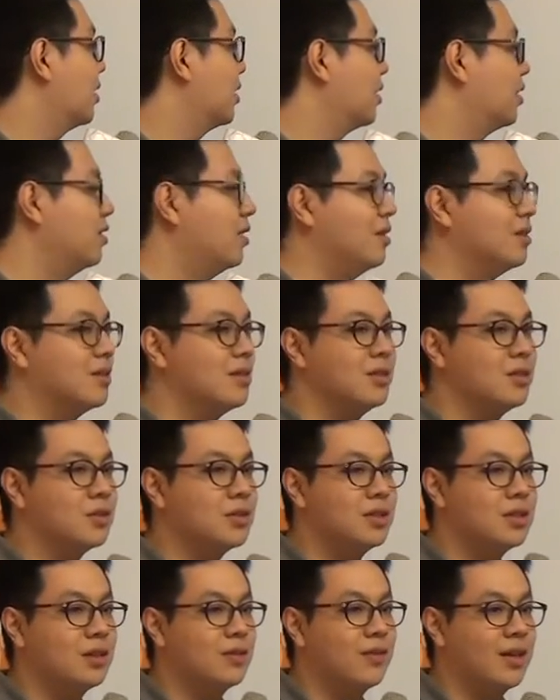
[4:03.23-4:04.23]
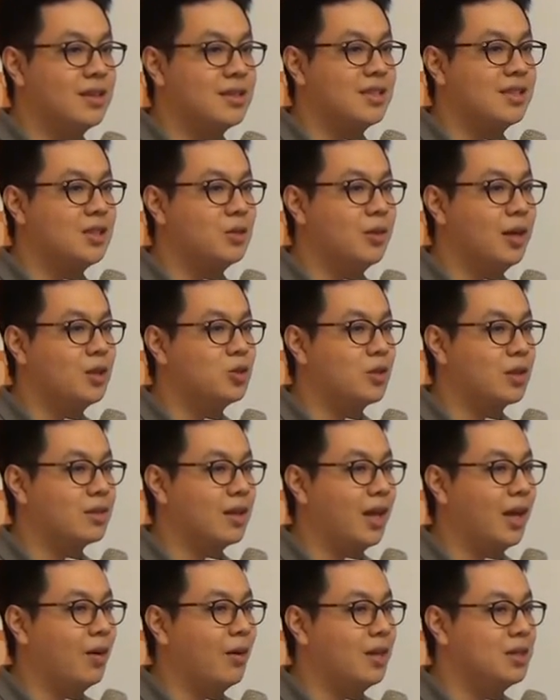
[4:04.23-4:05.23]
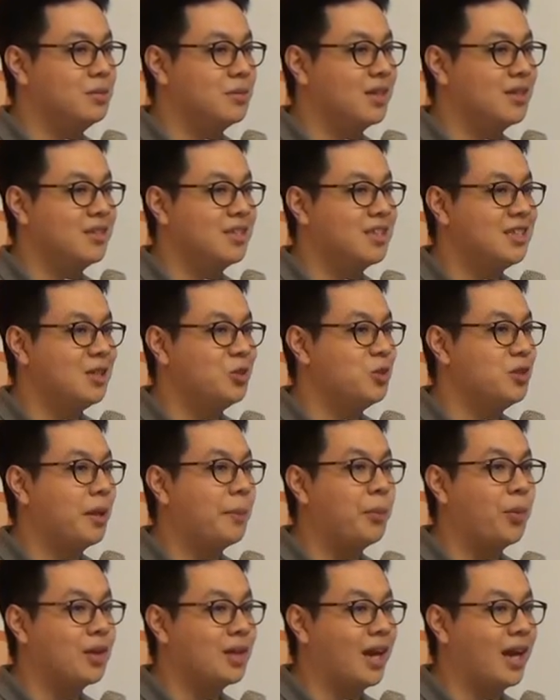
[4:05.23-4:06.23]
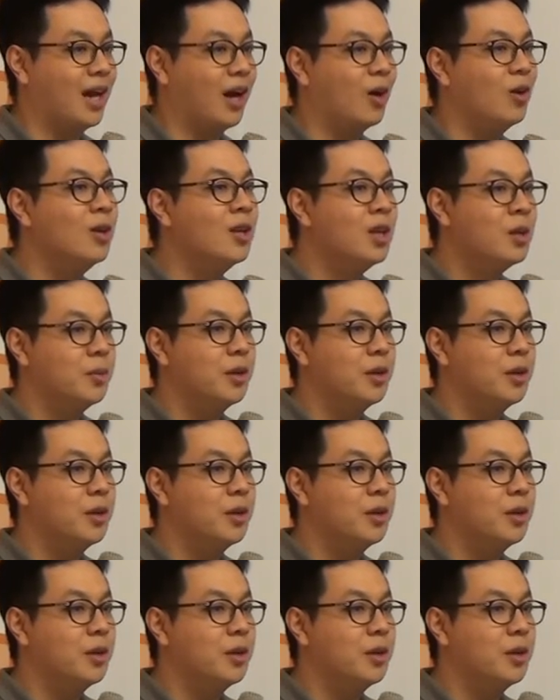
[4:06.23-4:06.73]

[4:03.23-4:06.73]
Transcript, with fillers: 场的认识就是一个非常奇怪的状态的话，基本上你的结局也不会太好。